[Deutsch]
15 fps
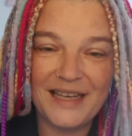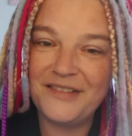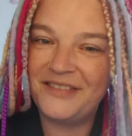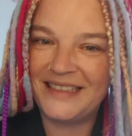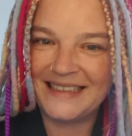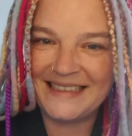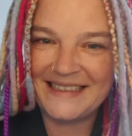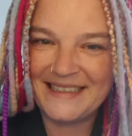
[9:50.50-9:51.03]

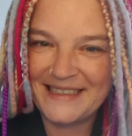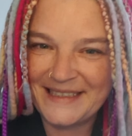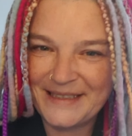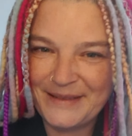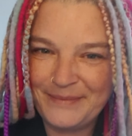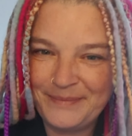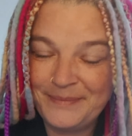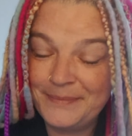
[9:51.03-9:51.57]
erfahrt ihr
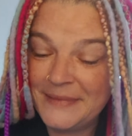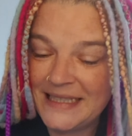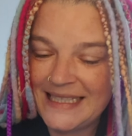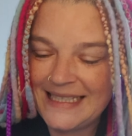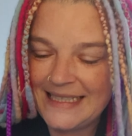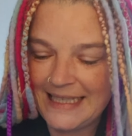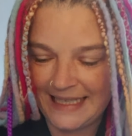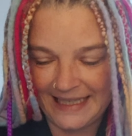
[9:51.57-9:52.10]
das mit
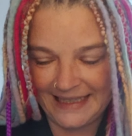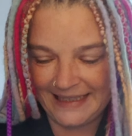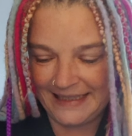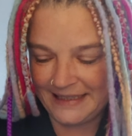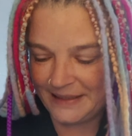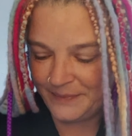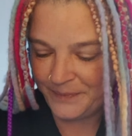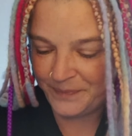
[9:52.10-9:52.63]

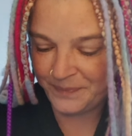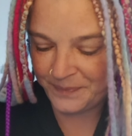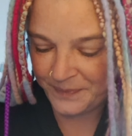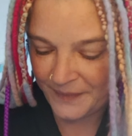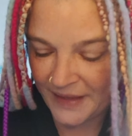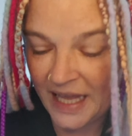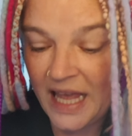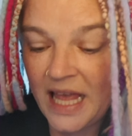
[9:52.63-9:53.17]
Sicherheit.
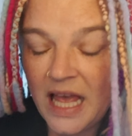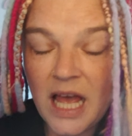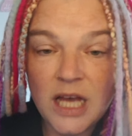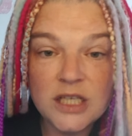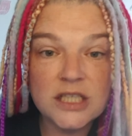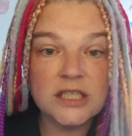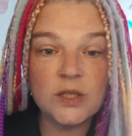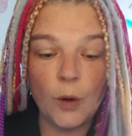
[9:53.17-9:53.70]

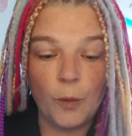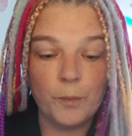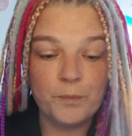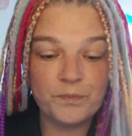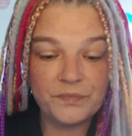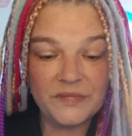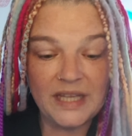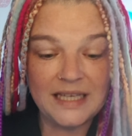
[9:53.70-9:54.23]
So,
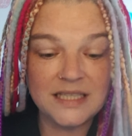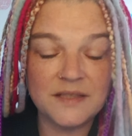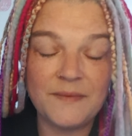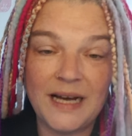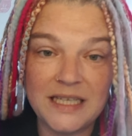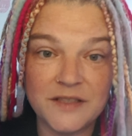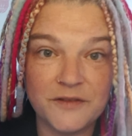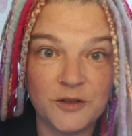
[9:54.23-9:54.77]
das
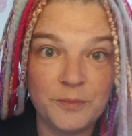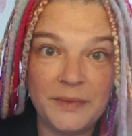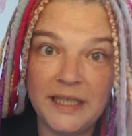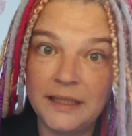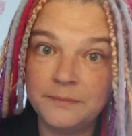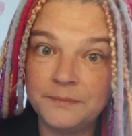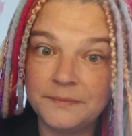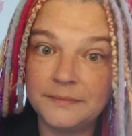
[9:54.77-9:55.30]
war's von
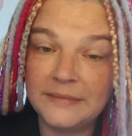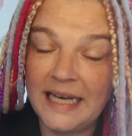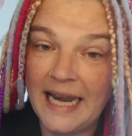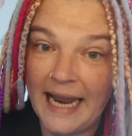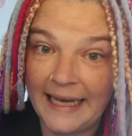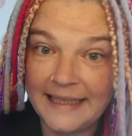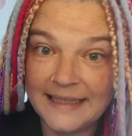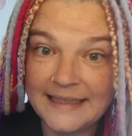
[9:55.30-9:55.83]
mir.
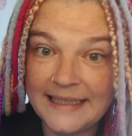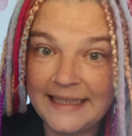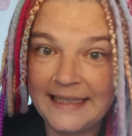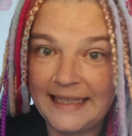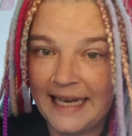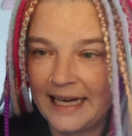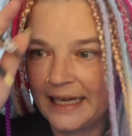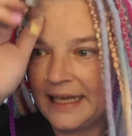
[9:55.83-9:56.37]
Leider nicht
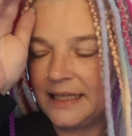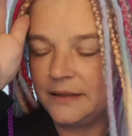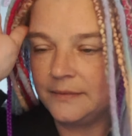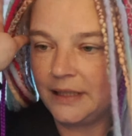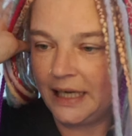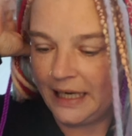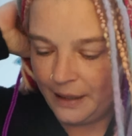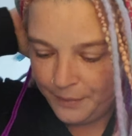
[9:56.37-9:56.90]
lange,
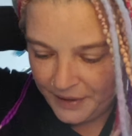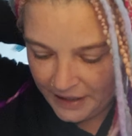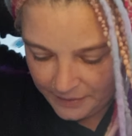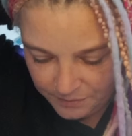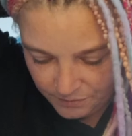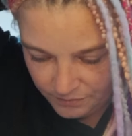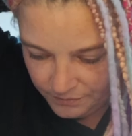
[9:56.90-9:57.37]
aber